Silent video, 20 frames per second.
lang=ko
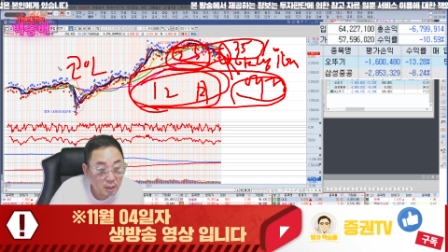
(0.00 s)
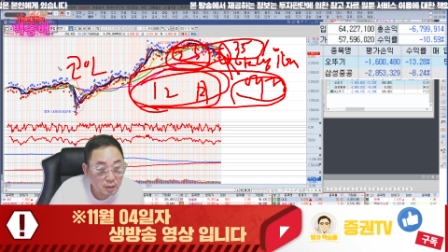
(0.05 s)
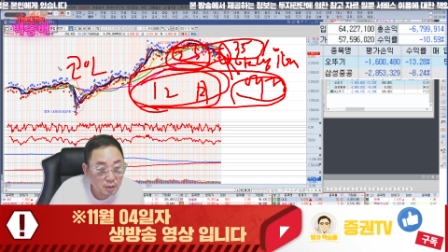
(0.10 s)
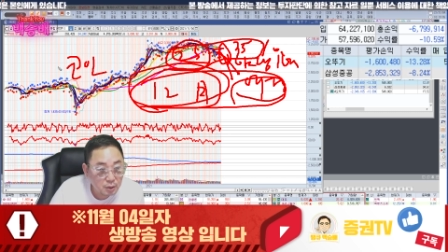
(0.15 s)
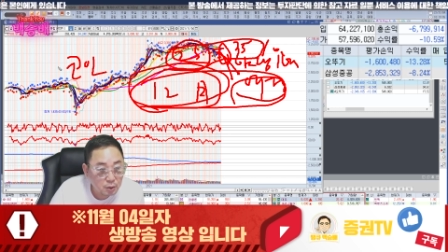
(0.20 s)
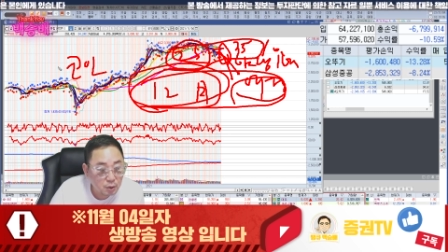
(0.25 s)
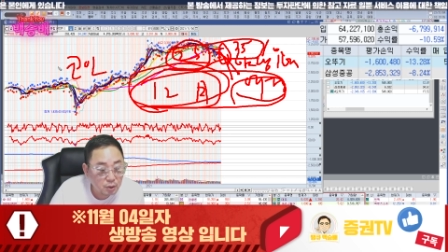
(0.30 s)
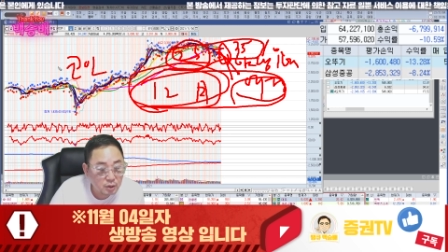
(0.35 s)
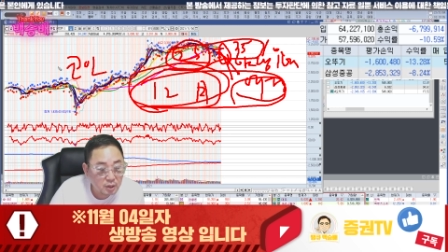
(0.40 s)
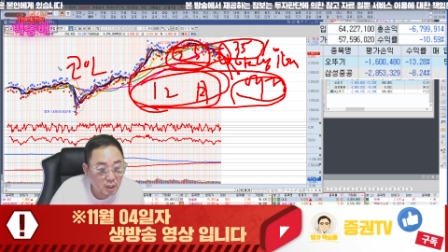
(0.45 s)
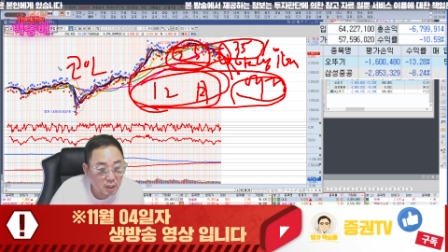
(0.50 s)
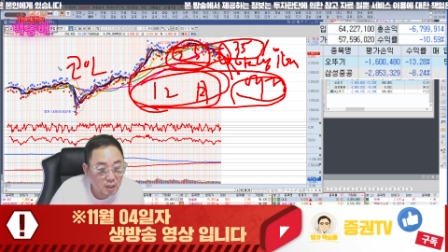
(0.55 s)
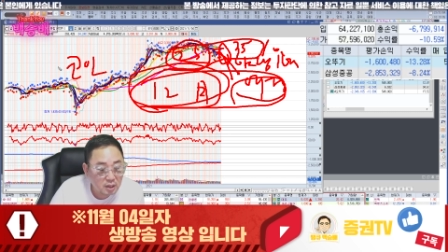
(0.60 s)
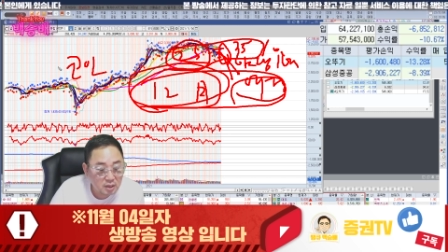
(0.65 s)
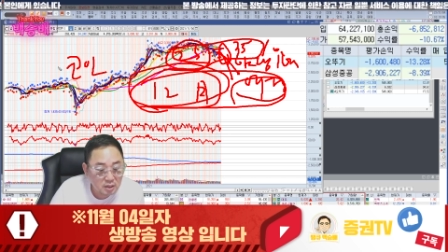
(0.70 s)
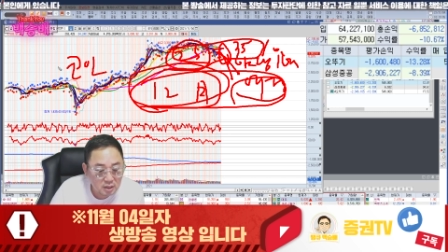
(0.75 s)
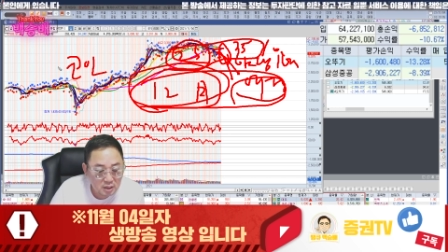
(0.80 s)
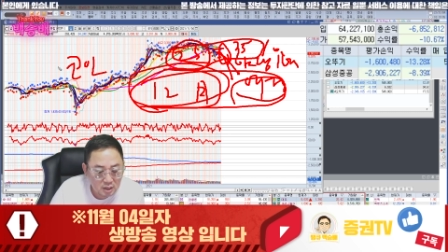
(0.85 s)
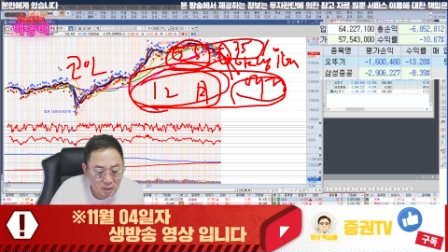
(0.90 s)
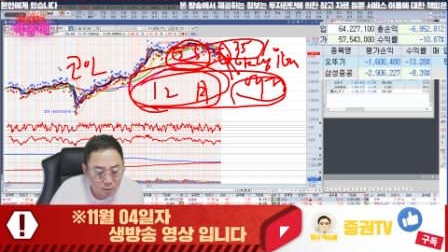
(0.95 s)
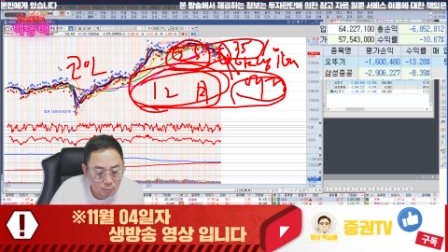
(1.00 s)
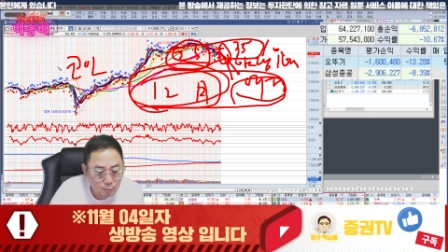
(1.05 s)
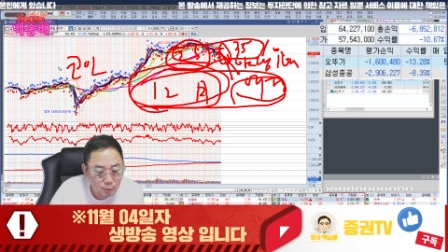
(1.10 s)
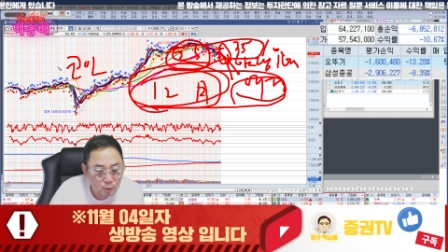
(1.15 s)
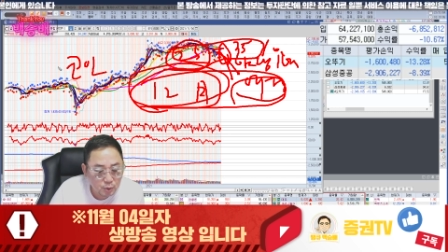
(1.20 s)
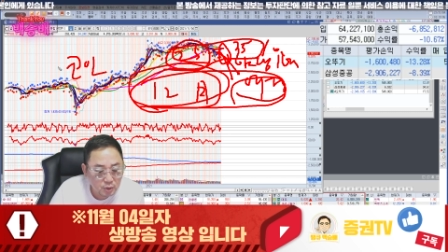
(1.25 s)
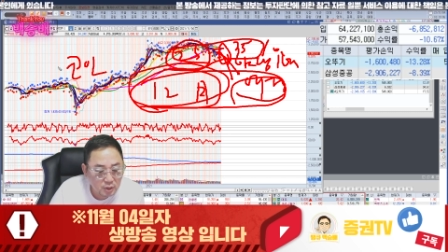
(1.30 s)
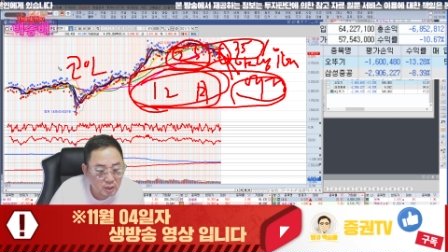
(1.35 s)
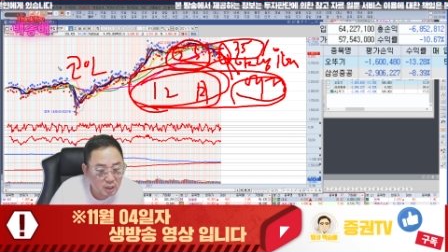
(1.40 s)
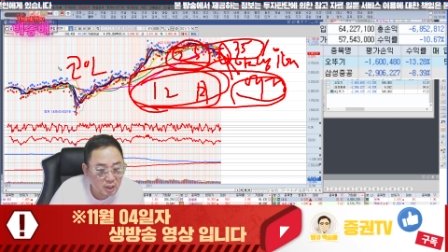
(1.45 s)
1월 달에
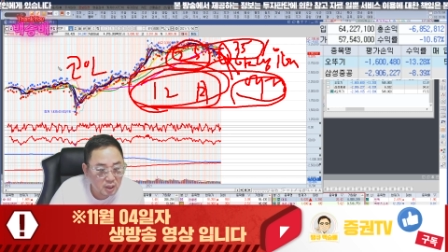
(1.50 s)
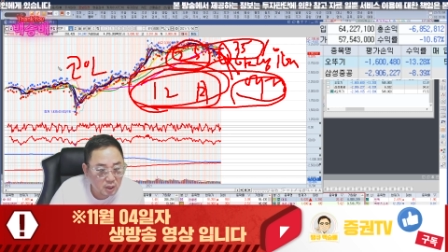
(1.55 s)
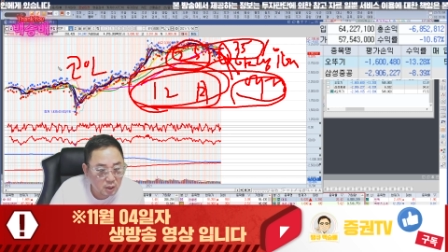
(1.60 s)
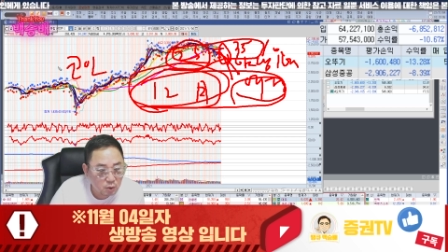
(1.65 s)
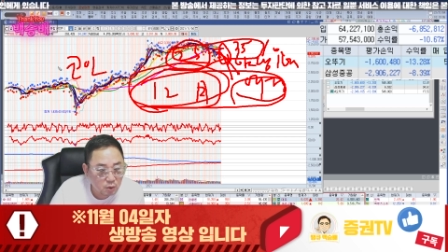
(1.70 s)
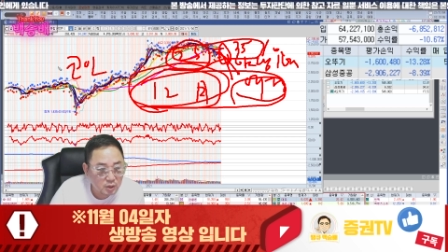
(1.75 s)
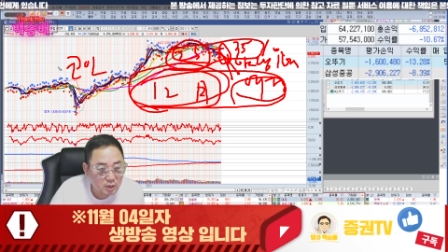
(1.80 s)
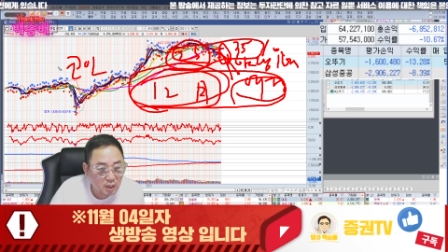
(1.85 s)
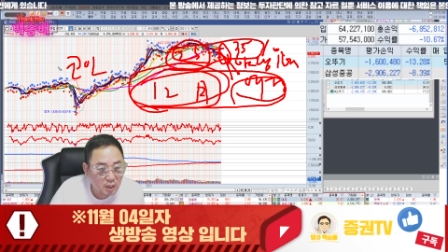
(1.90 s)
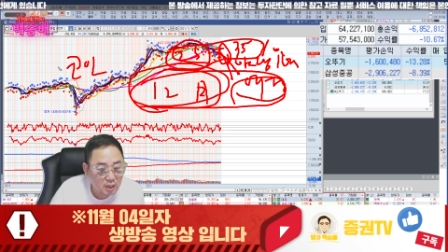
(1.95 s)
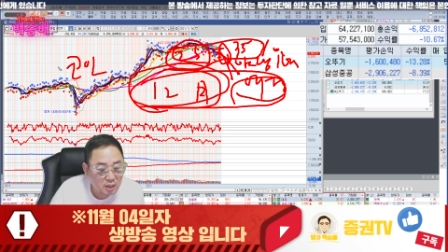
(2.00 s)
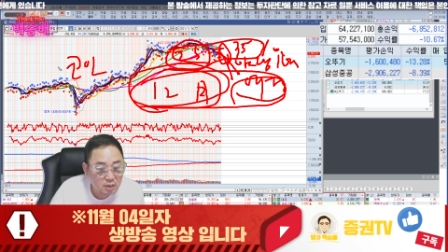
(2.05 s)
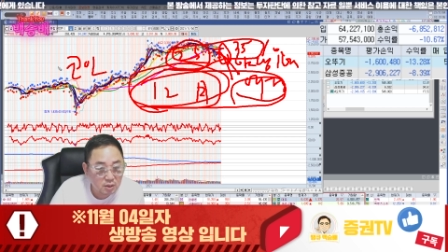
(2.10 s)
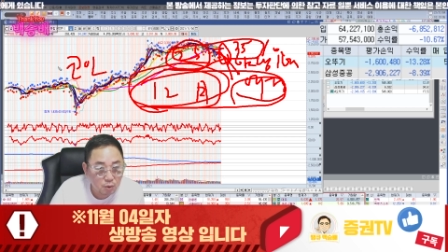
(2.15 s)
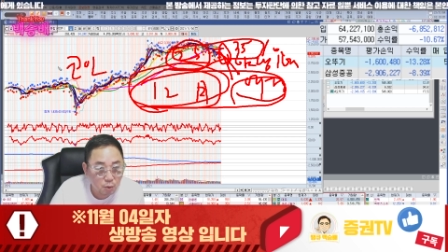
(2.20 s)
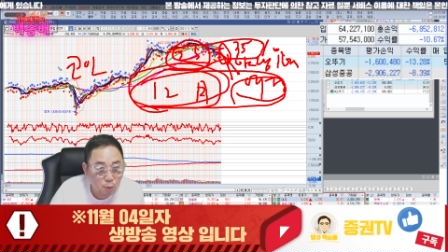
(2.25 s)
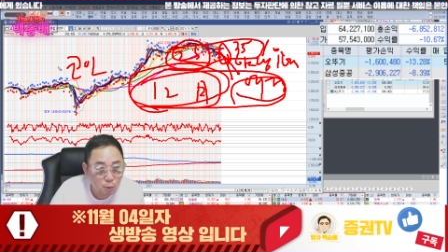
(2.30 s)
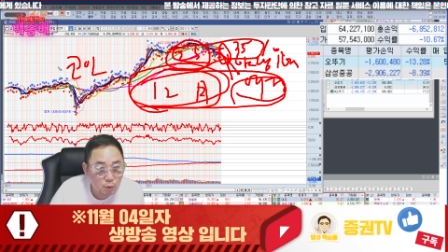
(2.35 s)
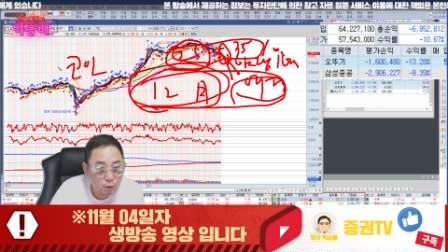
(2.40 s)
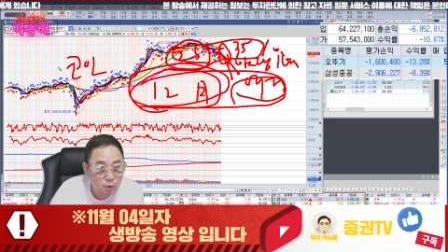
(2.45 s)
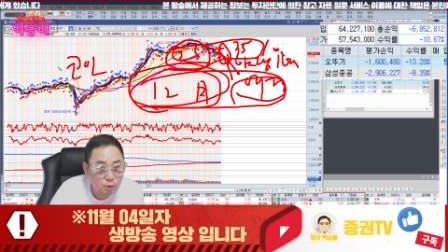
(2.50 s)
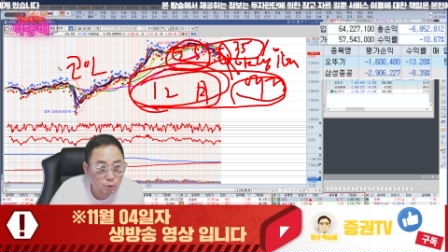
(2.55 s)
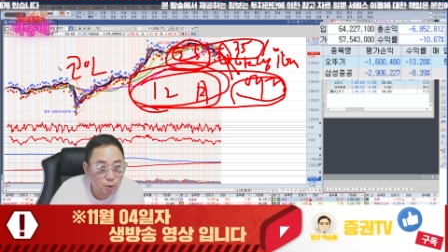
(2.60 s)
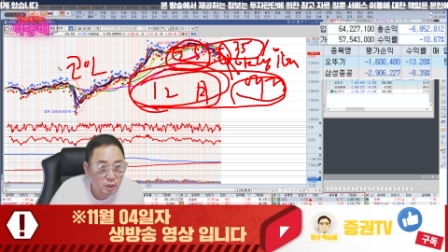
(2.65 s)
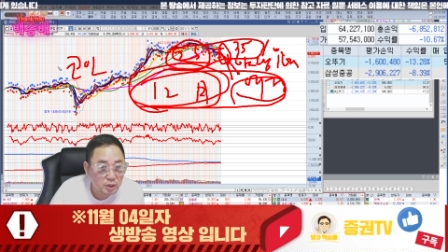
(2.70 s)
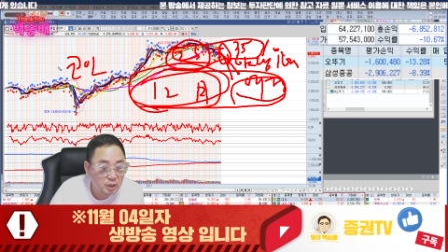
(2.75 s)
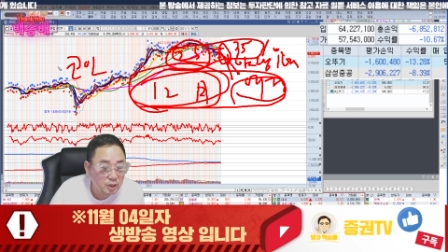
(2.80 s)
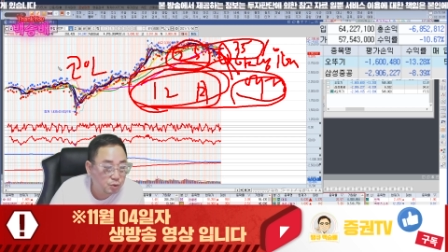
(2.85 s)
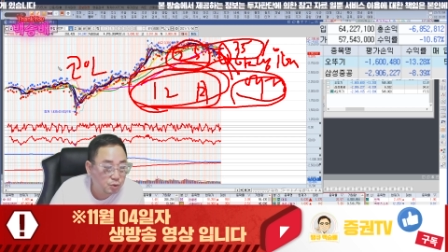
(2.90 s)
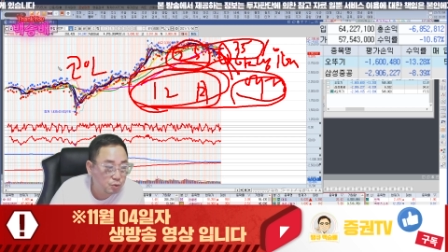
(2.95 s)
12월이나 1월 달에 들어 올려줘야
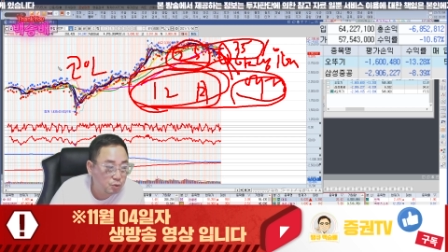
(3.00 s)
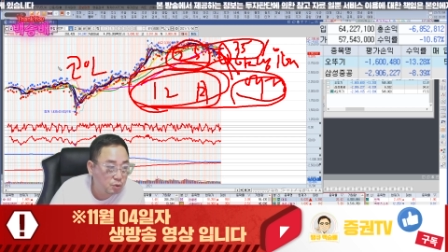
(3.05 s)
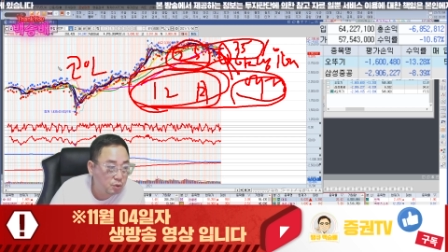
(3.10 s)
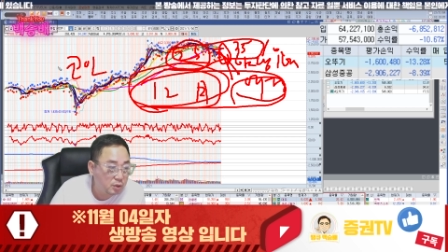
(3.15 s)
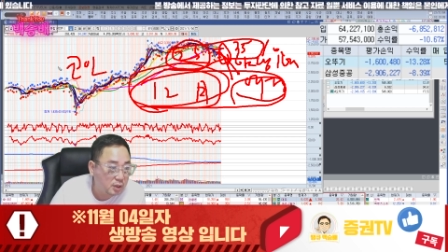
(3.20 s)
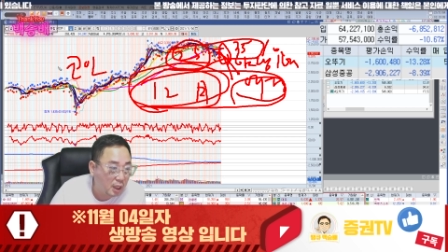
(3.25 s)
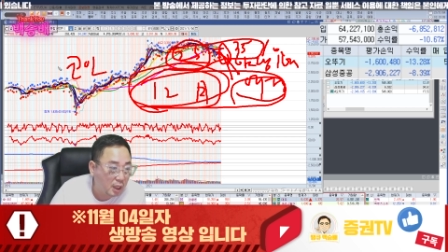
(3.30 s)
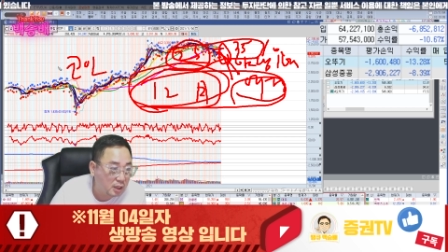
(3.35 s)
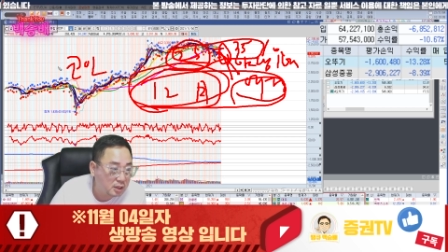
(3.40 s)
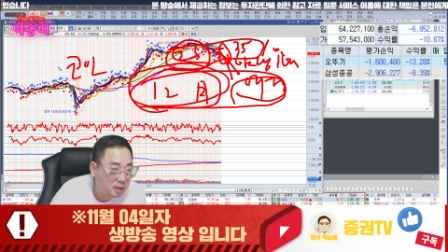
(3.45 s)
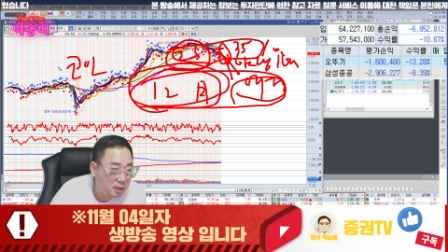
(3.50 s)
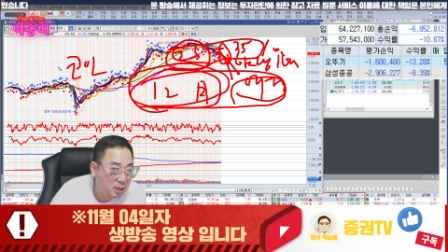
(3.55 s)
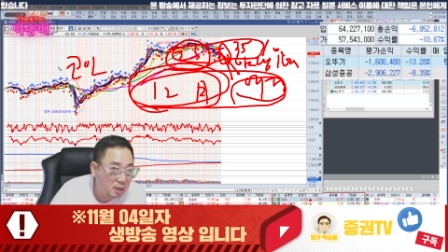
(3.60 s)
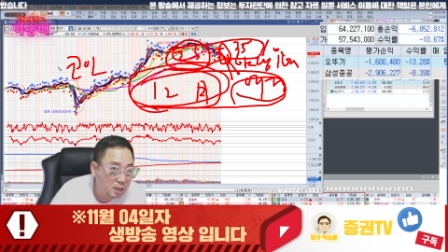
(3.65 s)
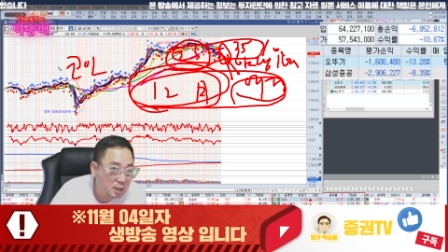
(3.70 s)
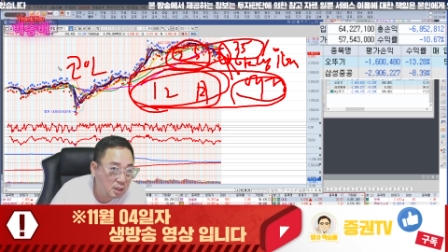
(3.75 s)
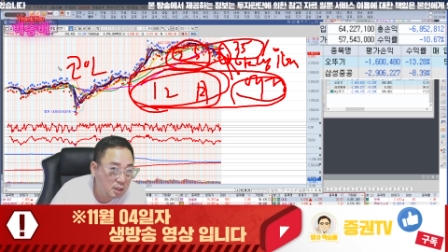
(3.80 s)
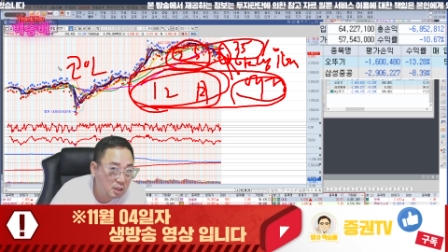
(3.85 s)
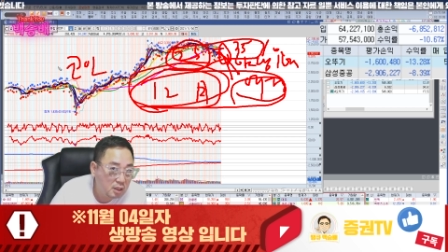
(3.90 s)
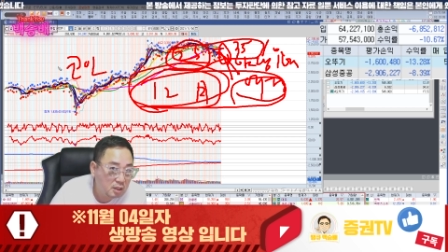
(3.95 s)
지수를 다시